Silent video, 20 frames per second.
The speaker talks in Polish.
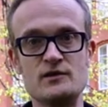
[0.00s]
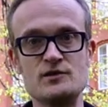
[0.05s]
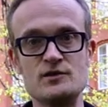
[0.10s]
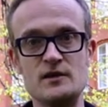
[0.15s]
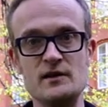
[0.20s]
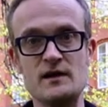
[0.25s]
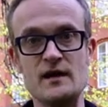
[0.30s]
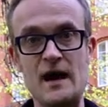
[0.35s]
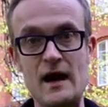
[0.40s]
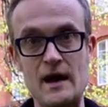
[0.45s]

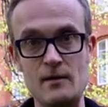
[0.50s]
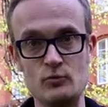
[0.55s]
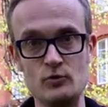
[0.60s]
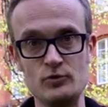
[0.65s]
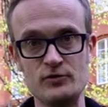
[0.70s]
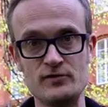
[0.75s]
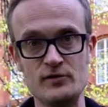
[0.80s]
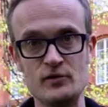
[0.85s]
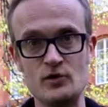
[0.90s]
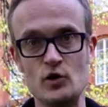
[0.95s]
czyli
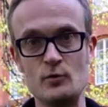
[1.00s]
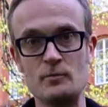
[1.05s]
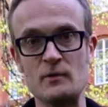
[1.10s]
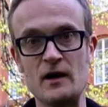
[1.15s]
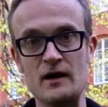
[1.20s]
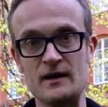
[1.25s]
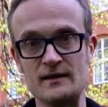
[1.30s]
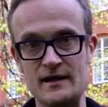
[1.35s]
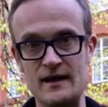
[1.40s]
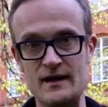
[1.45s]

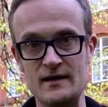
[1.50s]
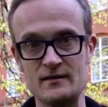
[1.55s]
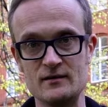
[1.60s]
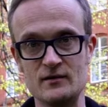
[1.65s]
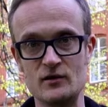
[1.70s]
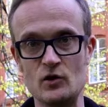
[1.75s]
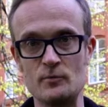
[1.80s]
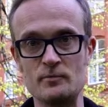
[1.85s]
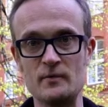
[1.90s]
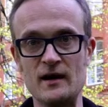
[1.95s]

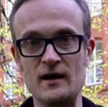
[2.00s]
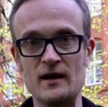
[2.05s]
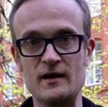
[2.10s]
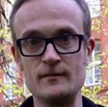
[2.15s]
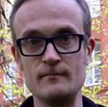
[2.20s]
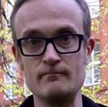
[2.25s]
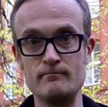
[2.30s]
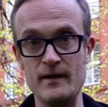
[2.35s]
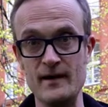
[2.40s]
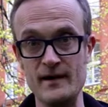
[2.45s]

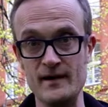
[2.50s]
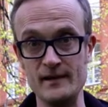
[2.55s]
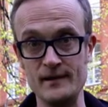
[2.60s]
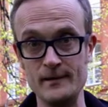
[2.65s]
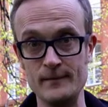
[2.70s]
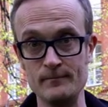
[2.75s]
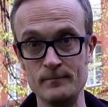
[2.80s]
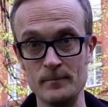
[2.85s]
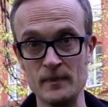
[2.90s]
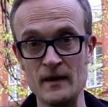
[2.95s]
amuz.gda.pl